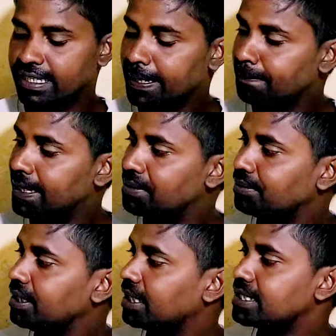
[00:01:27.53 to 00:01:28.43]
ట్రైప్యాడ్
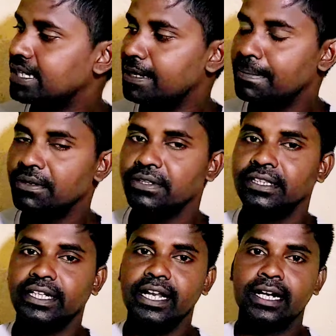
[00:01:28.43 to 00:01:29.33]
ఉంది ఇక్కడ ట్రైప్యాడ్
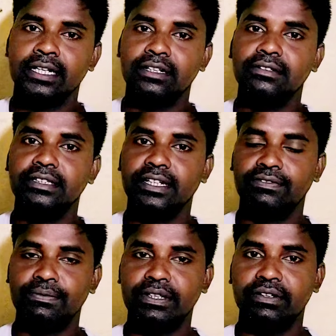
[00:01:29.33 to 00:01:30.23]
ఉంది త్రీ హండ్రెడ్ నుండి త్రీ
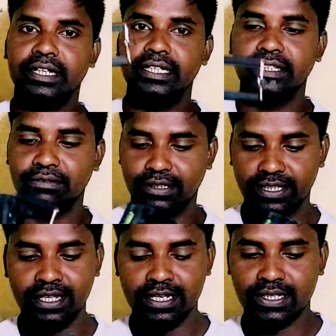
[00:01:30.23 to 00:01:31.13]
ఫిఫ్టీ వరకు అయితే
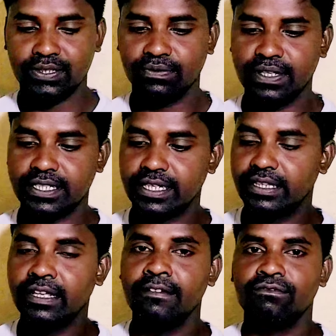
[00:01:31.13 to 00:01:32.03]
ఉంటుంది సో ఫ్రెండ్స్
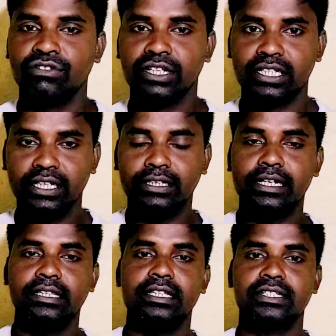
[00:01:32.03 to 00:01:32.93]
నేనైతే ఫస్ట్లీ
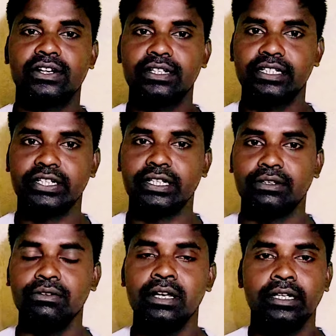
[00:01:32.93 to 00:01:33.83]
నేనైతే స్టార్ట్
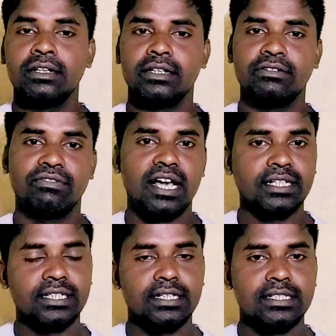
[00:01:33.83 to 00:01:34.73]
చేసినాను నేను
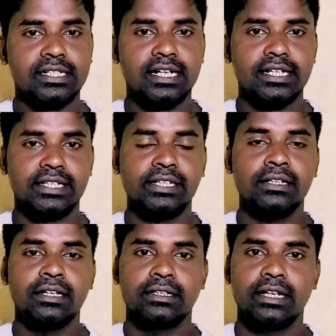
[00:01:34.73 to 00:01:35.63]
బ్లాగ్ ఛానల్ స్టార్ట్ చేసి
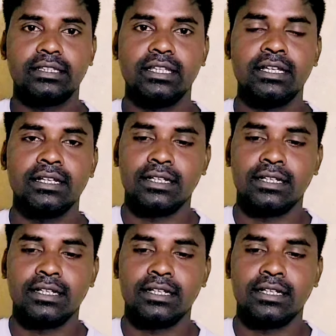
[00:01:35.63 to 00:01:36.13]
నేనైతే